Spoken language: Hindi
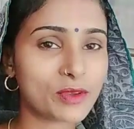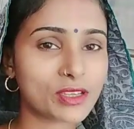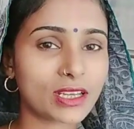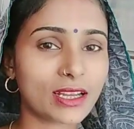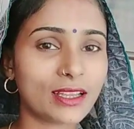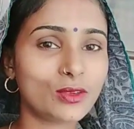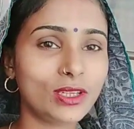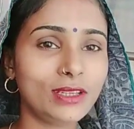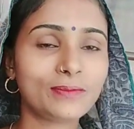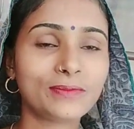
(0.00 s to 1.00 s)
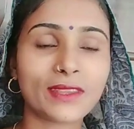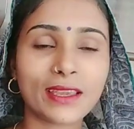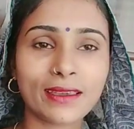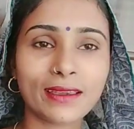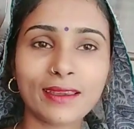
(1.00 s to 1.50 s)
एडमिशन करा दूंगी
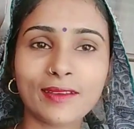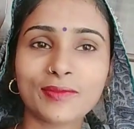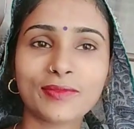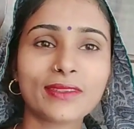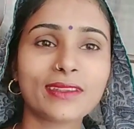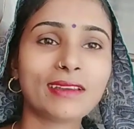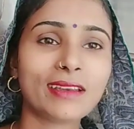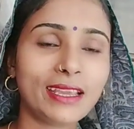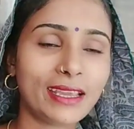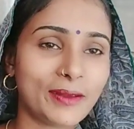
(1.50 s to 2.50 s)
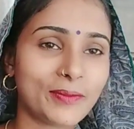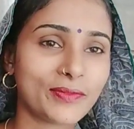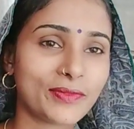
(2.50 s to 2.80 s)
देखेंगे ठीक है